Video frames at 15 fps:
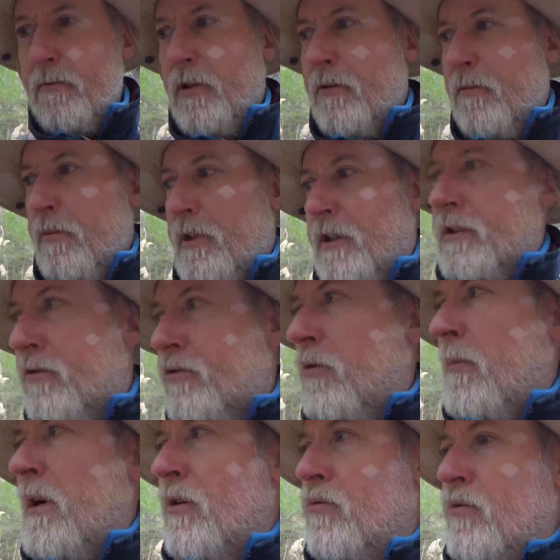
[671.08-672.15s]
bueno, pues
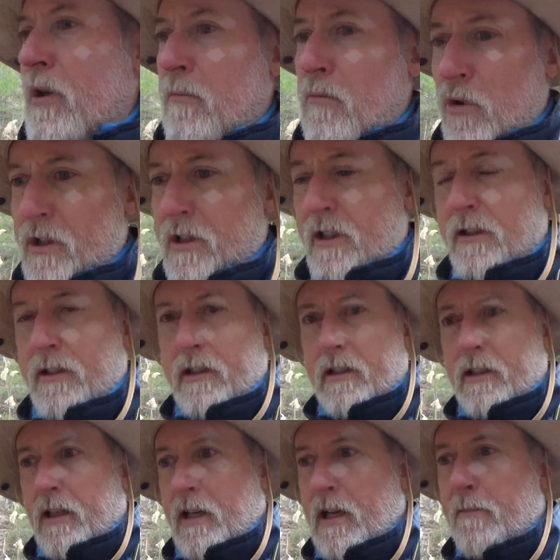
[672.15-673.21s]
tomaron unas muestras
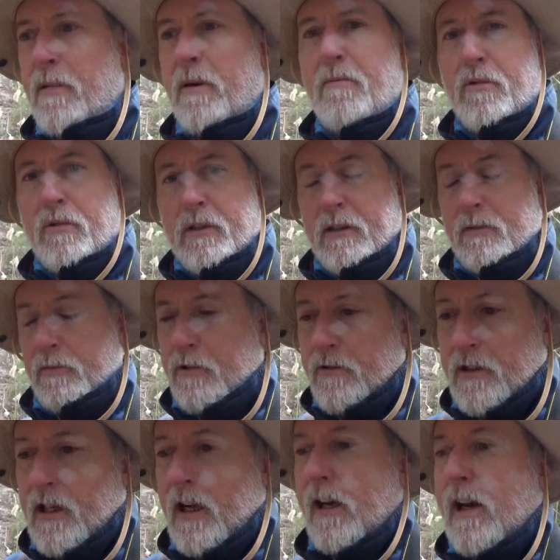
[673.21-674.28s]
de la capa porque, bueno,
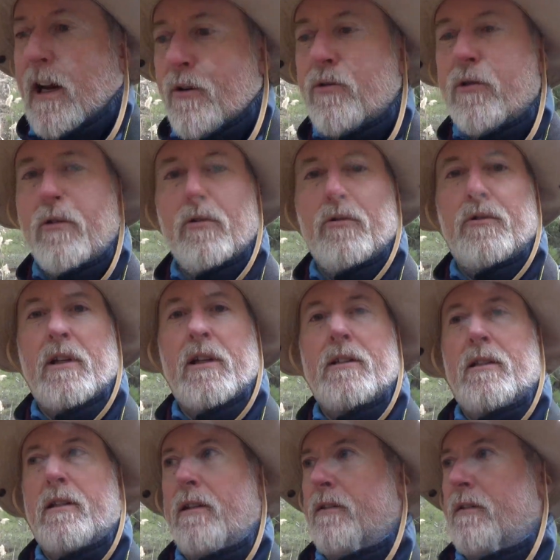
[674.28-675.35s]
era raro
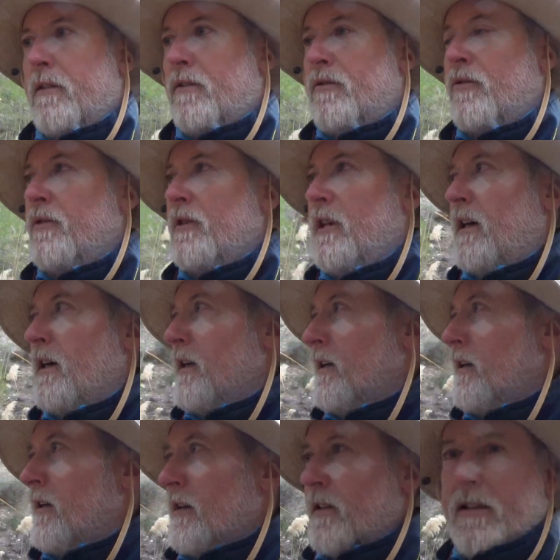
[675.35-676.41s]
encontrarse dentro de la
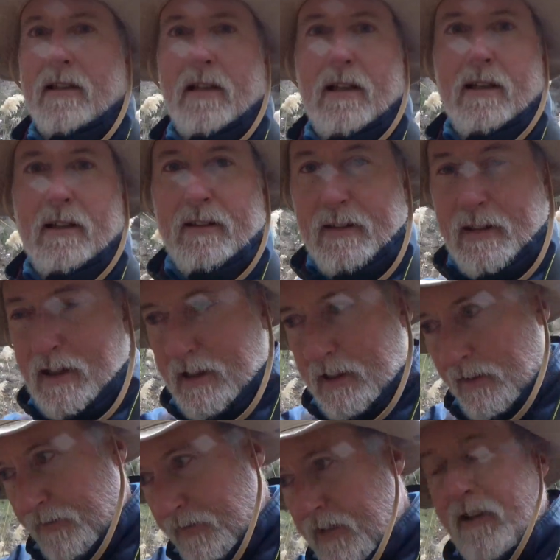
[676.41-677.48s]

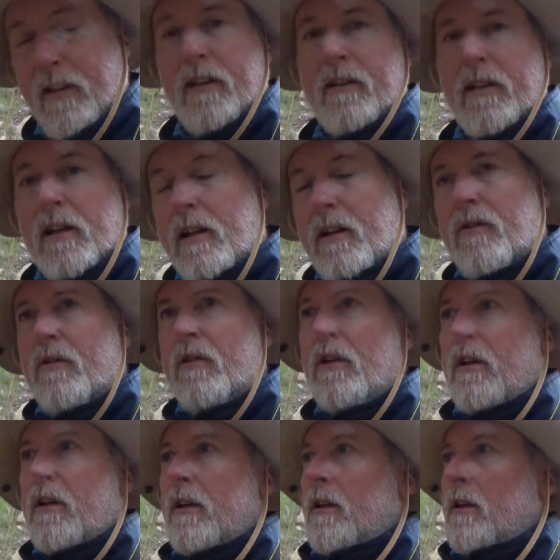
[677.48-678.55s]
estratigrafía del terreno,
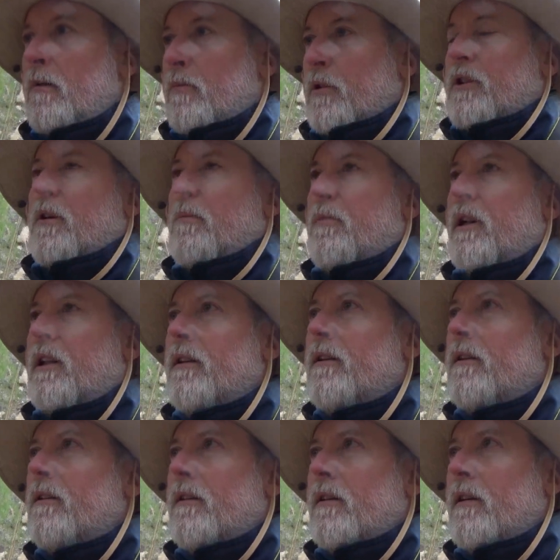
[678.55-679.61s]
pues de,
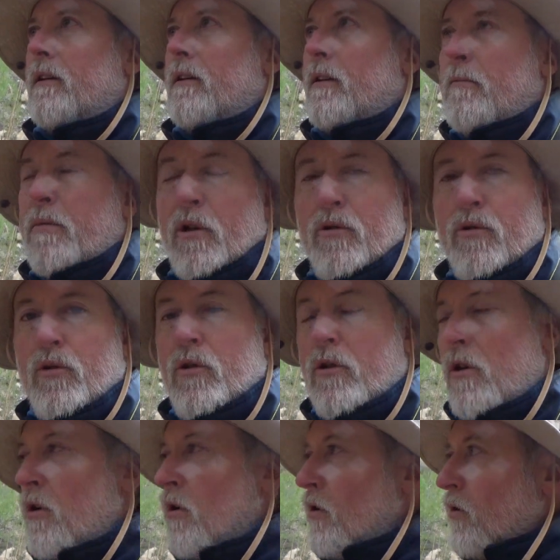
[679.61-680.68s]
pronto
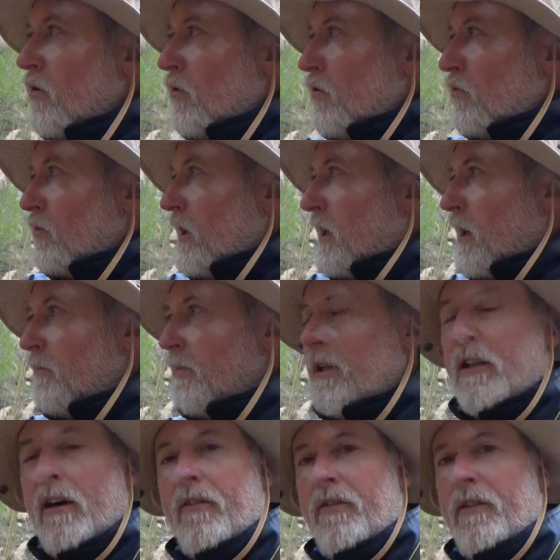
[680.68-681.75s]
una
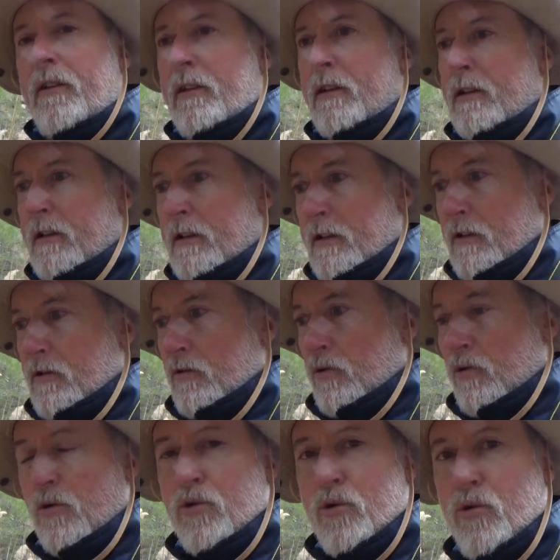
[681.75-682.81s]
capita fina de
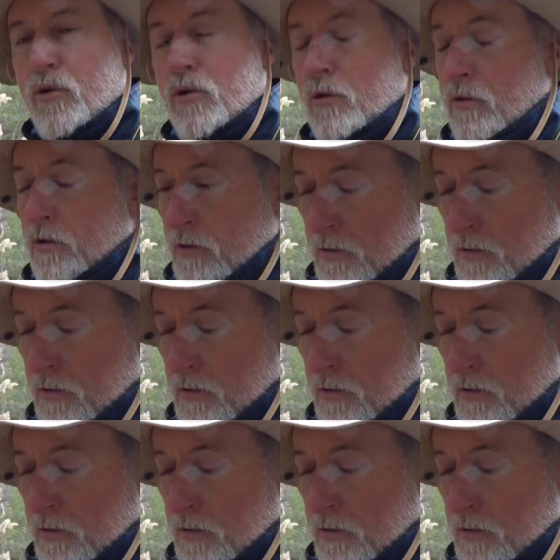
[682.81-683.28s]
color oscuro,